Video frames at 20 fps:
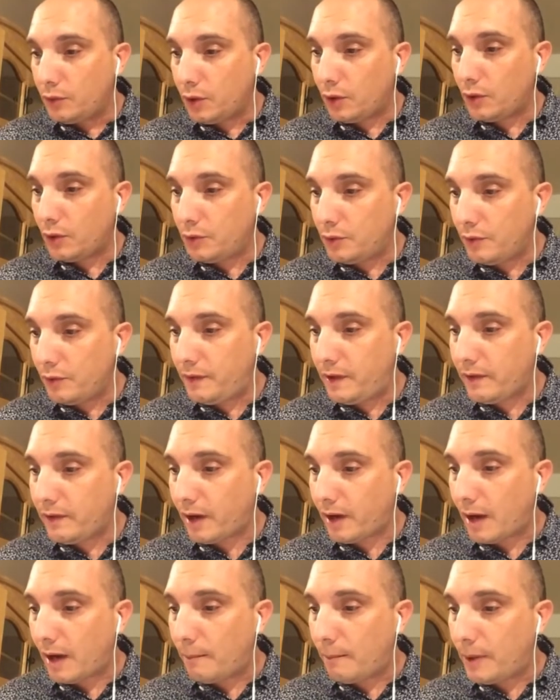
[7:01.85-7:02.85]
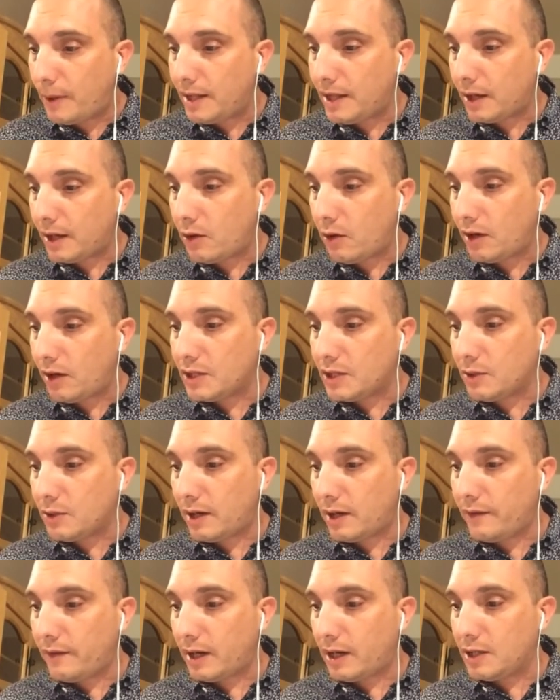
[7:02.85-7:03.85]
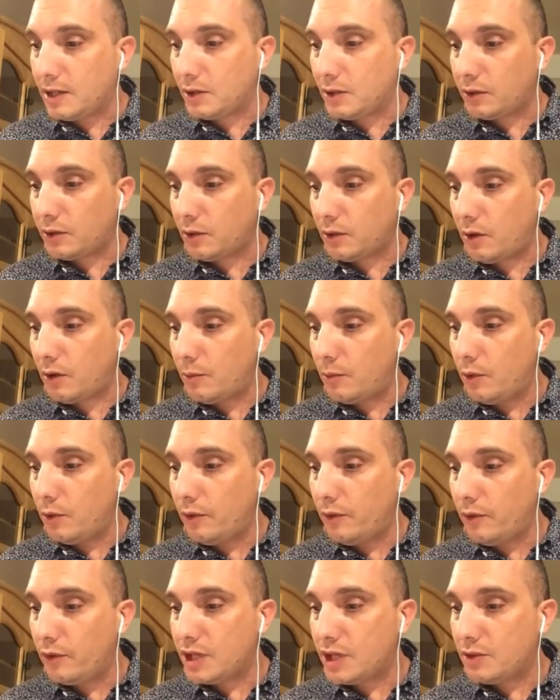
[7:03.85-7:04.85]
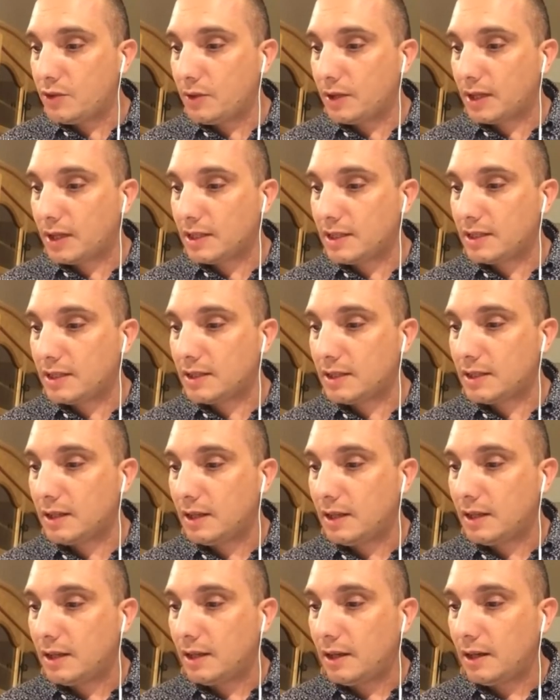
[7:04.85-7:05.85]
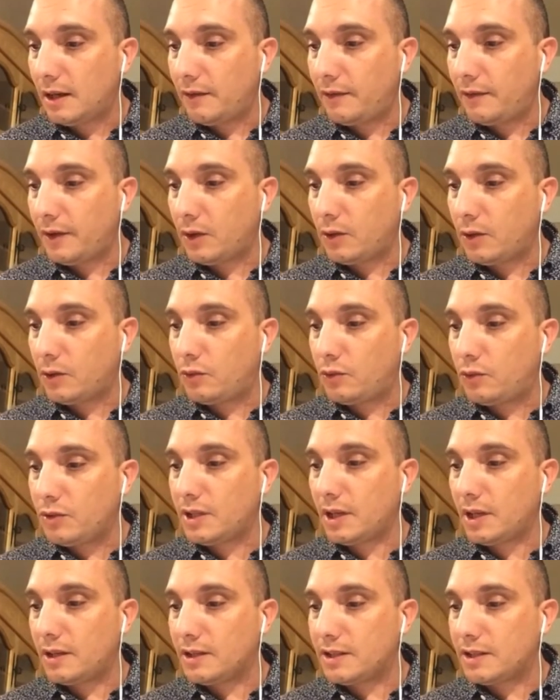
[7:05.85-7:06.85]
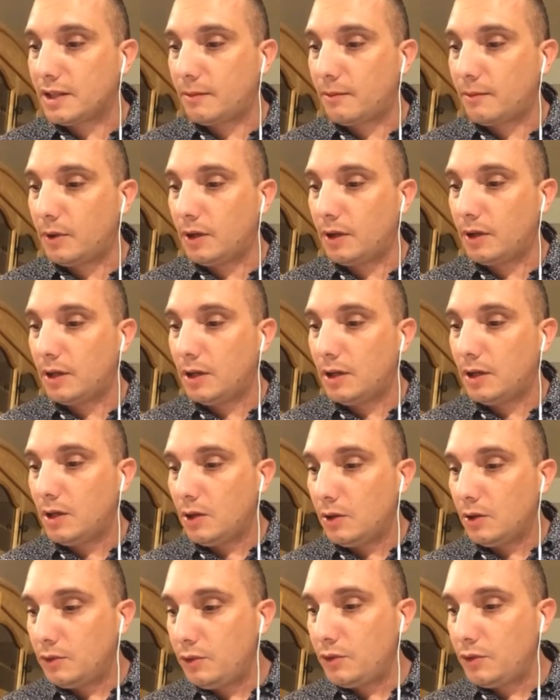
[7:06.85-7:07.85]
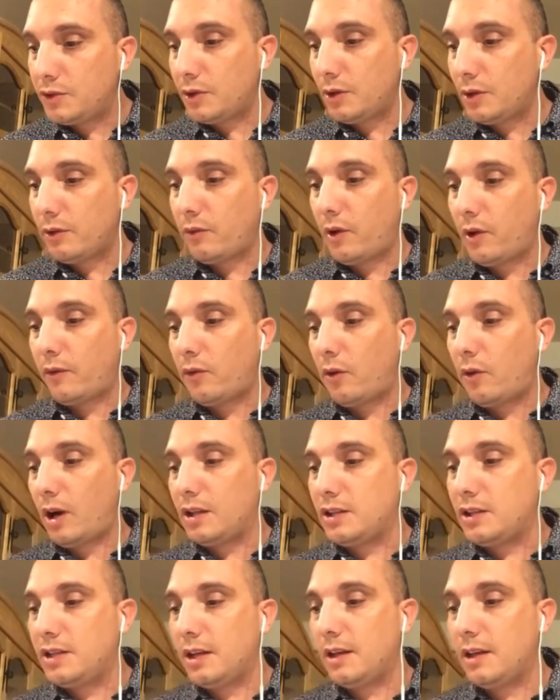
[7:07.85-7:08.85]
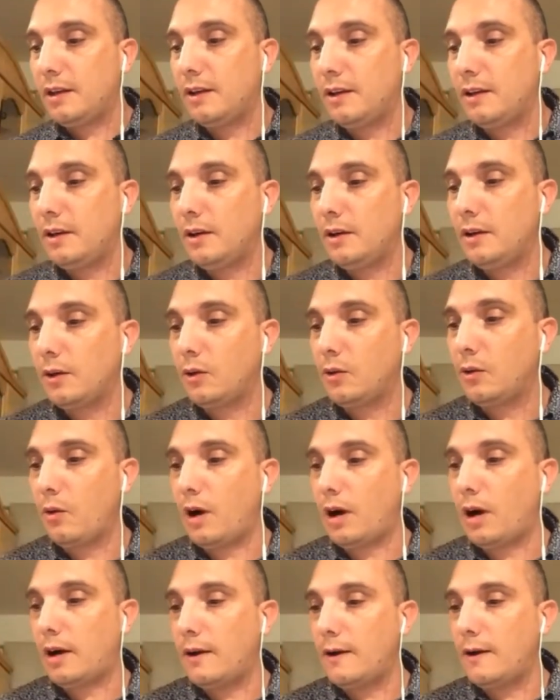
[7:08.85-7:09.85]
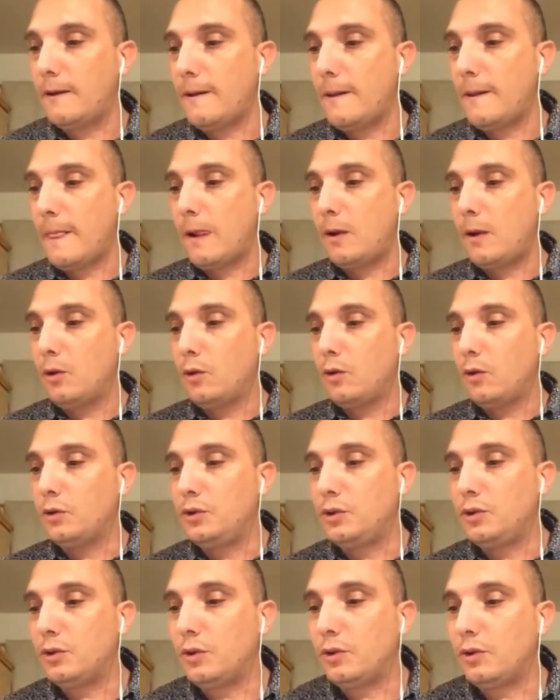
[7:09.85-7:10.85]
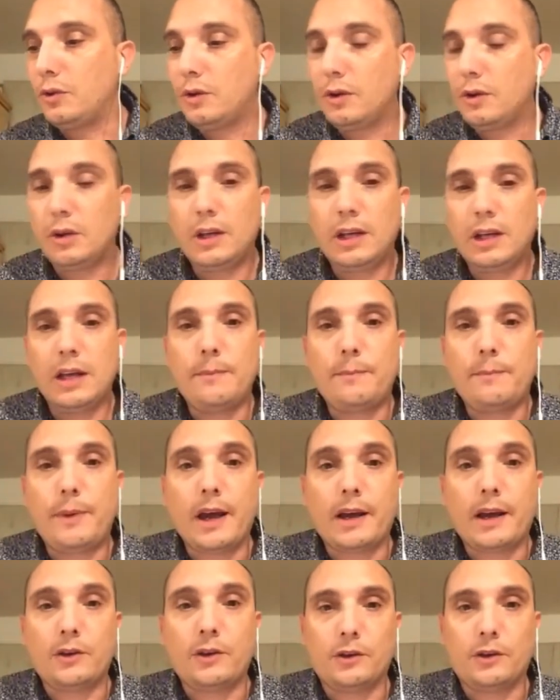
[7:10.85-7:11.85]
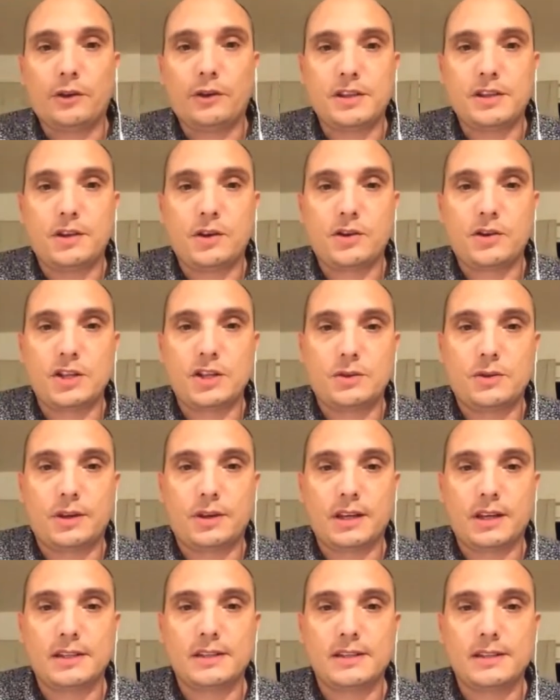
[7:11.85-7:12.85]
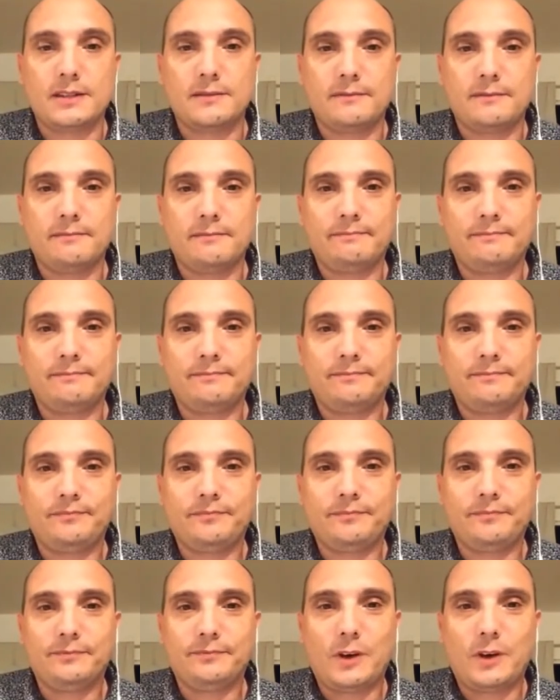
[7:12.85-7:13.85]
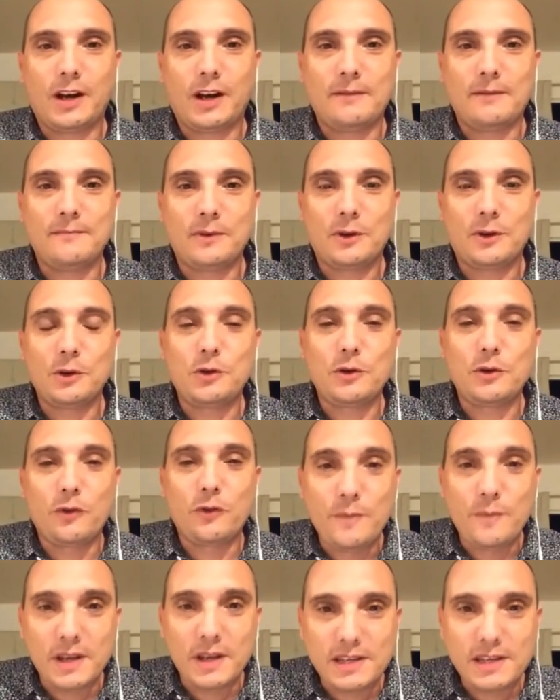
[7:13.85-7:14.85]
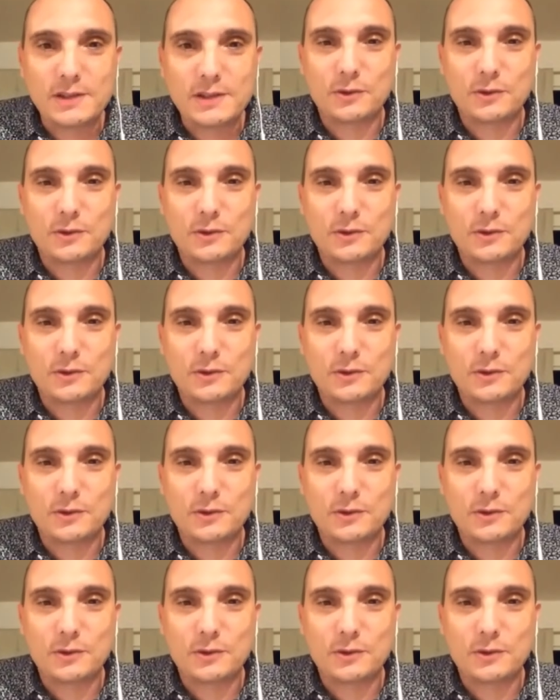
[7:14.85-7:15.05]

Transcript: donne de vivre en plein accord les uns avec les autres, comme le veut Jésus-Christ, afin que tous ensemble, d'une seule voix, vous rendiez gloire au Dieu et Père notre Seigneur Jésus-Christ. Voilà, que Dieu vous bénisse